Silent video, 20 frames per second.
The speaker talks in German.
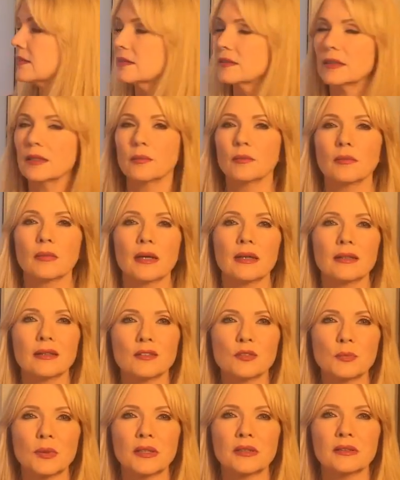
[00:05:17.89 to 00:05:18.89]
es eben ein
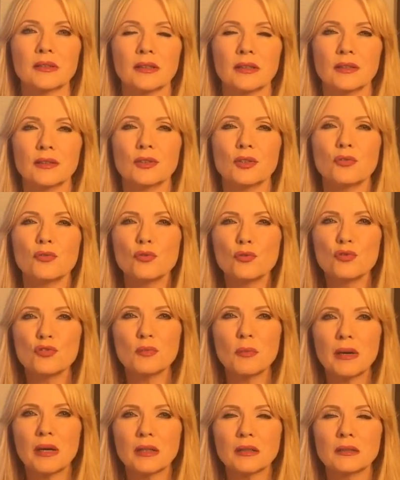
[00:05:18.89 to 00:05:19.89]
Aspekt, der einen nervös
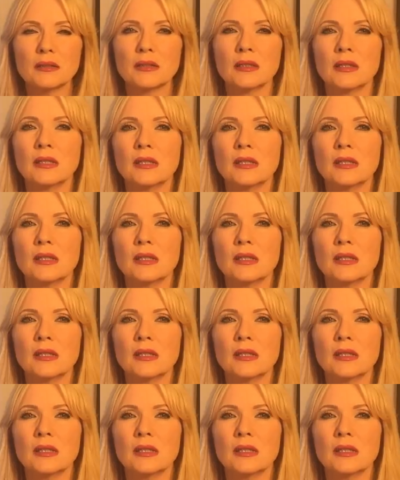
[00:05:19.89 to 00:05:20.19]
macht,